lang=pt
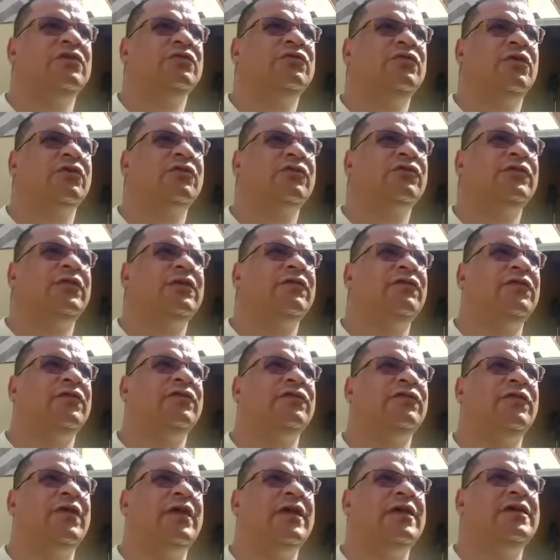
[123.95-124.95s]
nossos
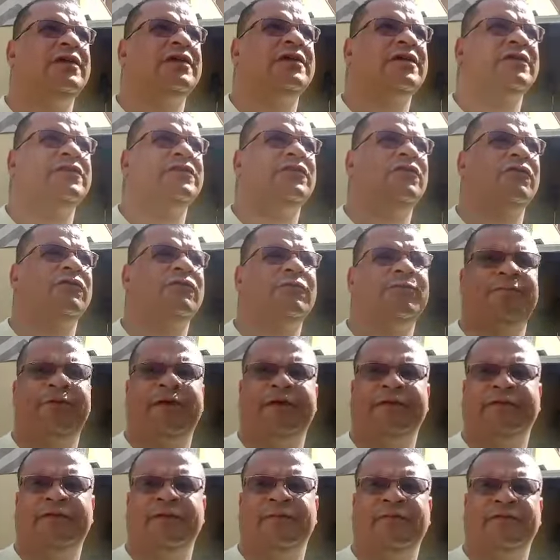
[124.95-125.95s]
serviços aí que nós
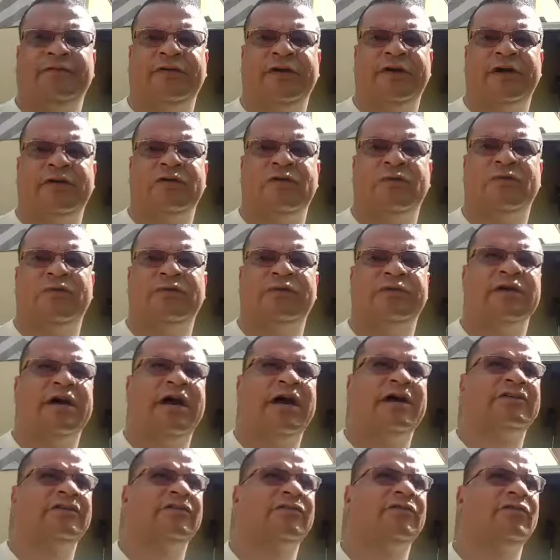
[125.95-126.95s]
prestamos aí à
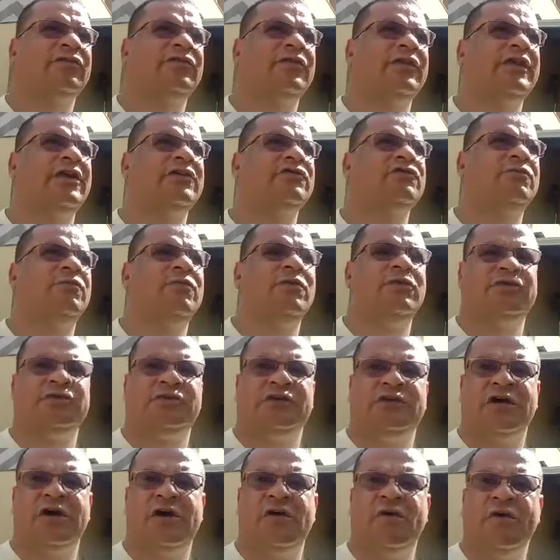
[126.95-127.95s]
comunidade, à sociedade de um modo
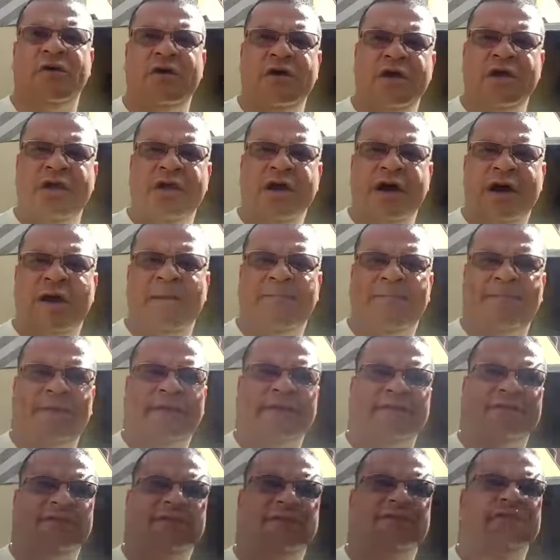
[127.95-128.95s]
geral,
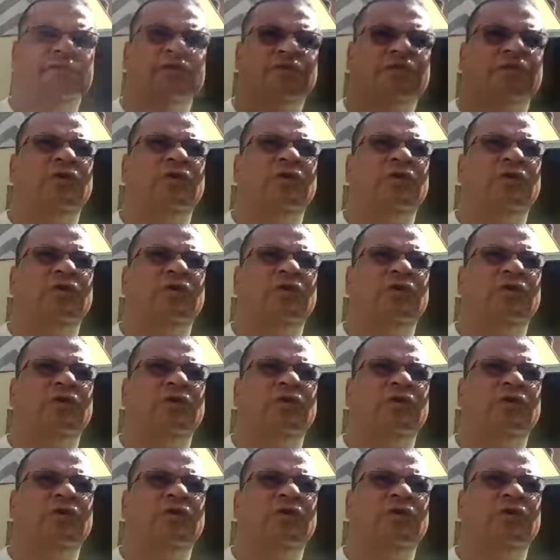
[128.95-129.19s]
apreensão de